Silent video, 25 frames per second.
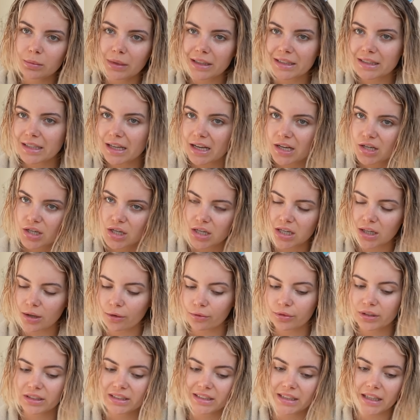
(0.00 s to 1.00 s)
massage et
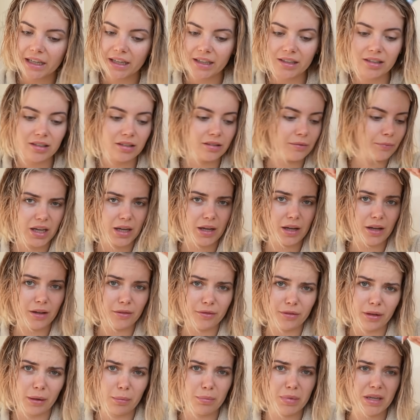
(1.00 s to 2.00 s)
en fait ça aide à
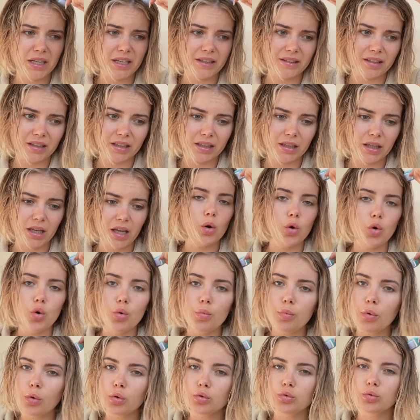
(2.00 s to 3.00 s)
faire pénétrer
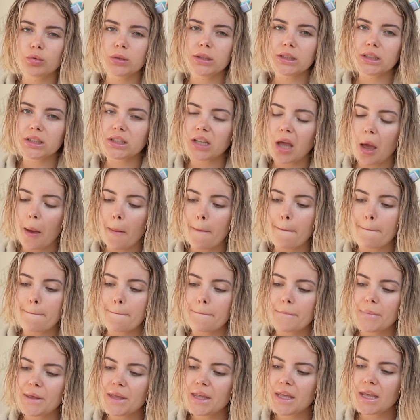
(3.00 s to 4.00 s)
le produit
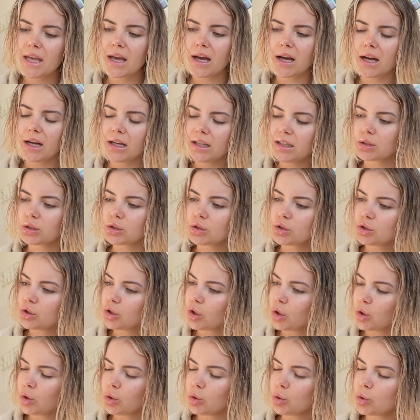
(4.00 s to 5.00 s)
bien
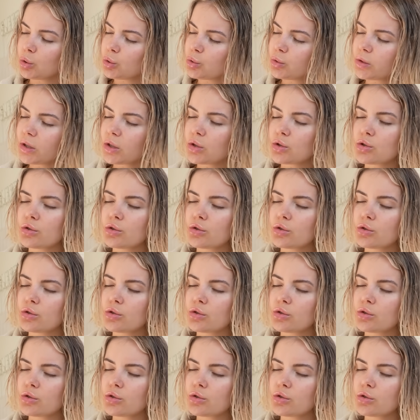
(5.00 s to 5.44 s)
dans le cuir